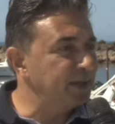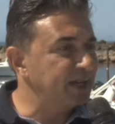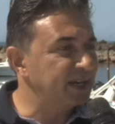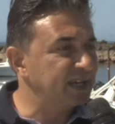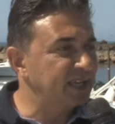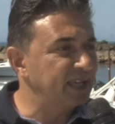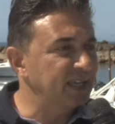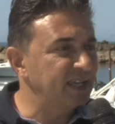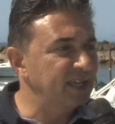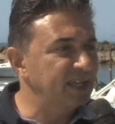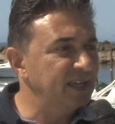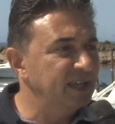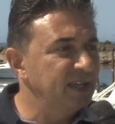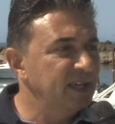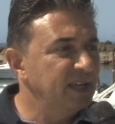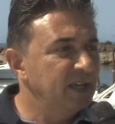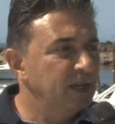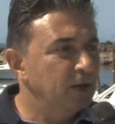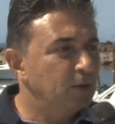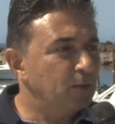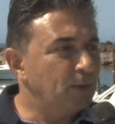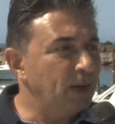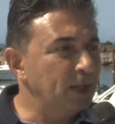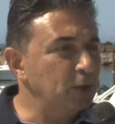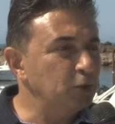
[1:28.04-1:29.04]
perché
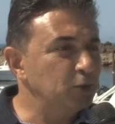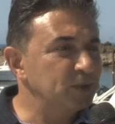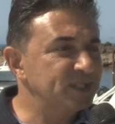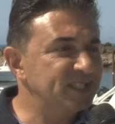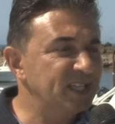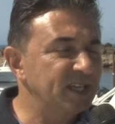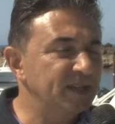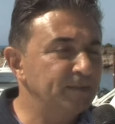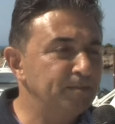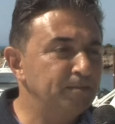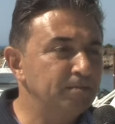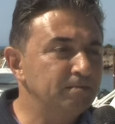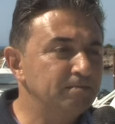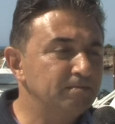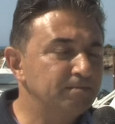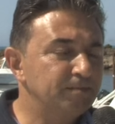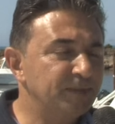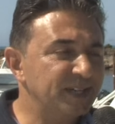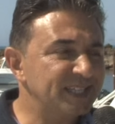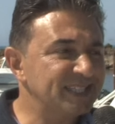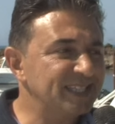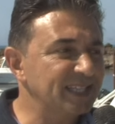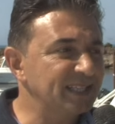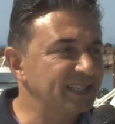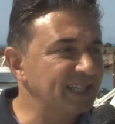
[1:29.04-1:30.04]
quando si è
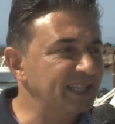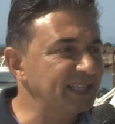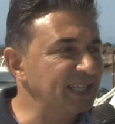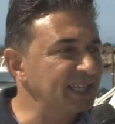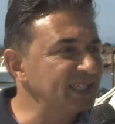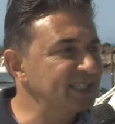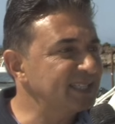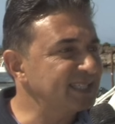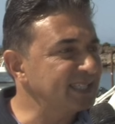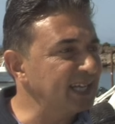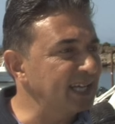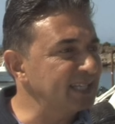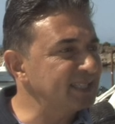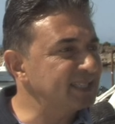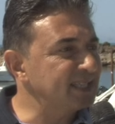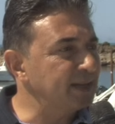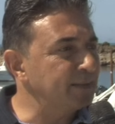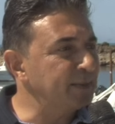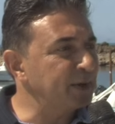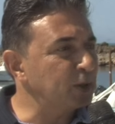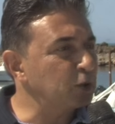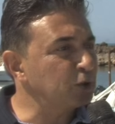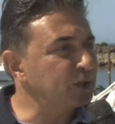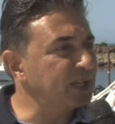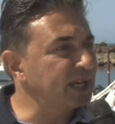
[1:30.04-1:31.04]
presentata
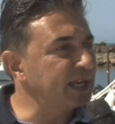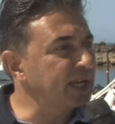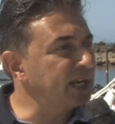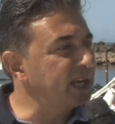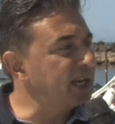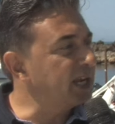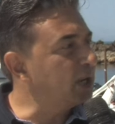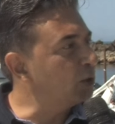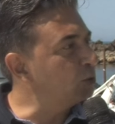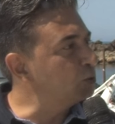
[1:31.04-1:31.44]
l'istanza per ottenere